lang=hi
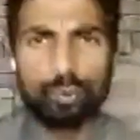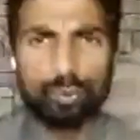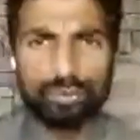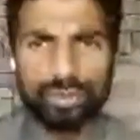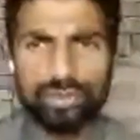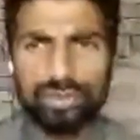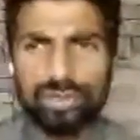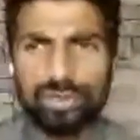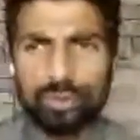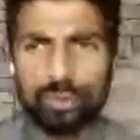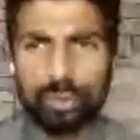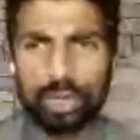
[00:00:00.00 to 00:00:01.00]
उसी चीज
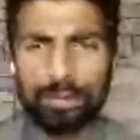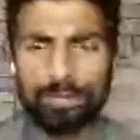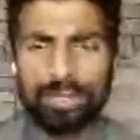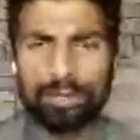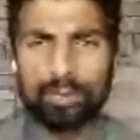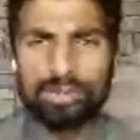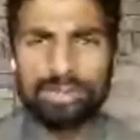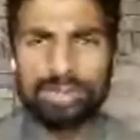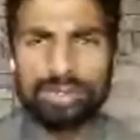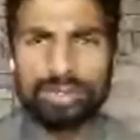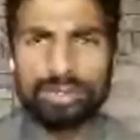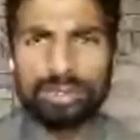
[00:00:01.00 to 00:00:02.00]
को हमने सोचा
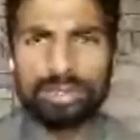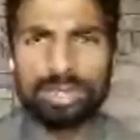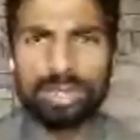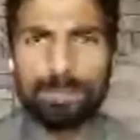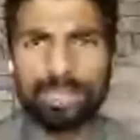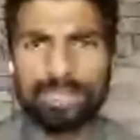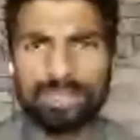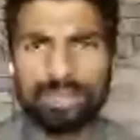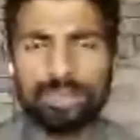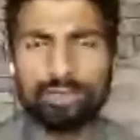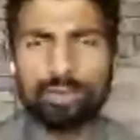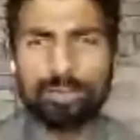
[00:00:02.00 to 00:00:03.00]
कि हमारे
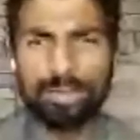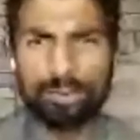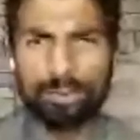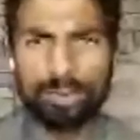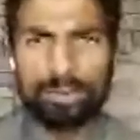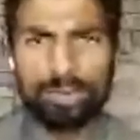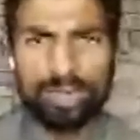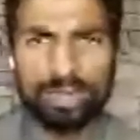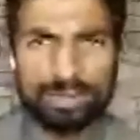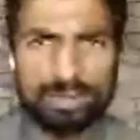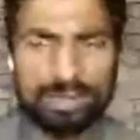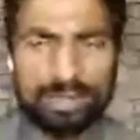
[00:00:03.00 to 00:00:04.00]
चैनल के ऊपर एक वीडियो
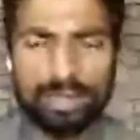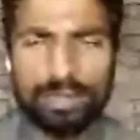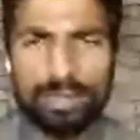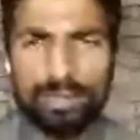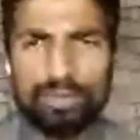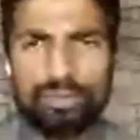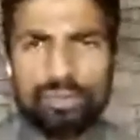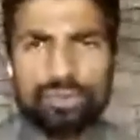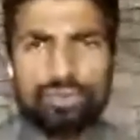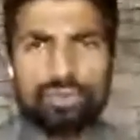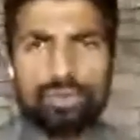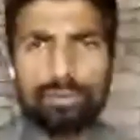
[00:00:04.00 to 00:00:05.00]
रिलीज की गई थी जिस,
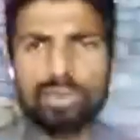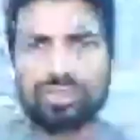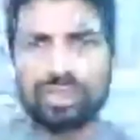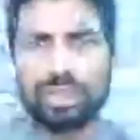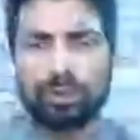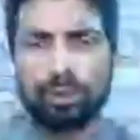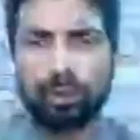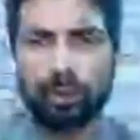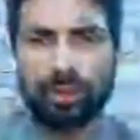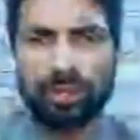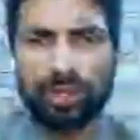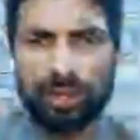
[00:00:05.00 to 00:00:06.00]
जिसको बहुत सारे लोगों
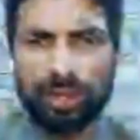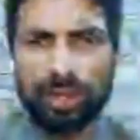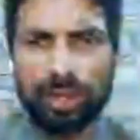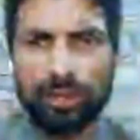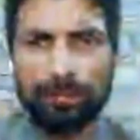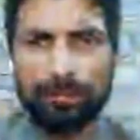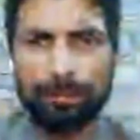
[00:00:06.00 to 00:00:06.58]
ने देखा